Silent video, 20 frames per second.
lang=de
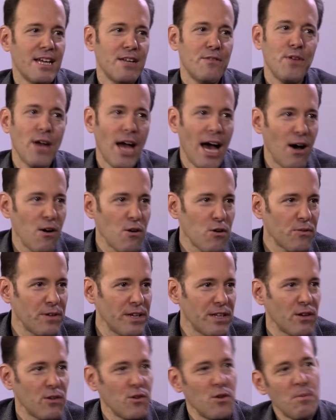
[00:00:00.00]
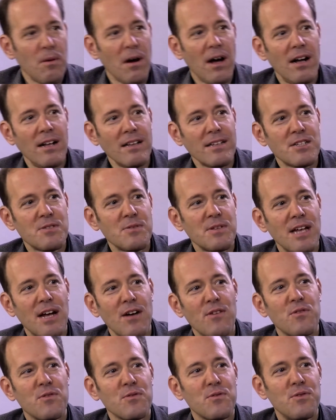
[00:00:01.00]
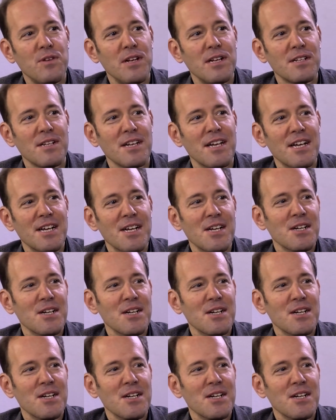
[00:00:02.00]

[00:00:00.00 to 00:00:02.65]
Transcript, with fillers: kennen wir auch wieder überall. Das wird auch von vielen